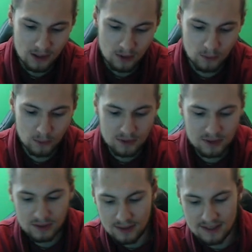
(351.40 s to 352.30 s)

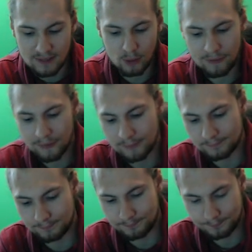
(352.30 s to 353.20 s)
Und dieser Wolf
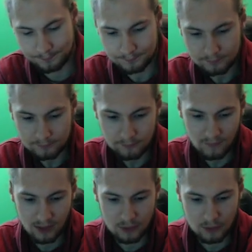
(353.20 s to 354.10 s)

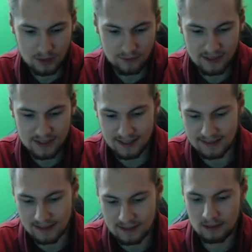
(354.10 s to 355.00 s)
könnte, wie
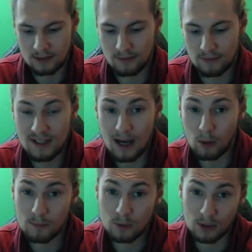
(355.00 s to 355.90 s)
gesagt, dann, wie
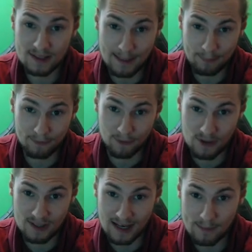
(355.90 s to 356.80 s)
auch im Konzept
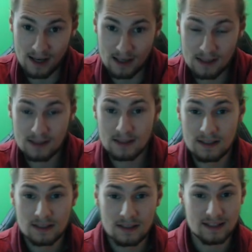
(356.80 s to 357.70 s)
von Dama,
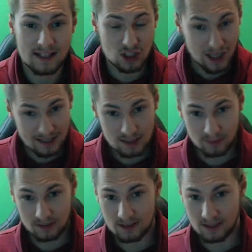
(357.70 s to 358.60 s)
der
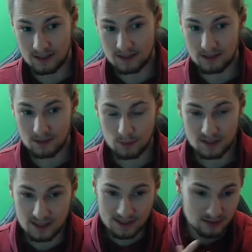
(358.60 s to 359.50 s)
schadensbringende Teil sein. So
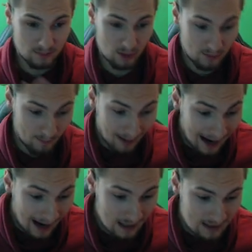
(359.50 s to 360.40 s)
ist halt zum Beispiel
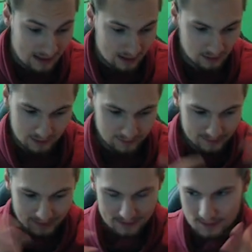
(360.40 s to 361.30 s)
Ma äh,
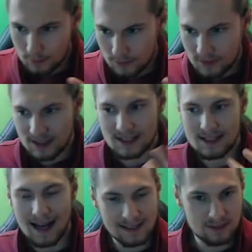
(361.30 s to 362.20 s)
kann irgendwie sich in eine Axt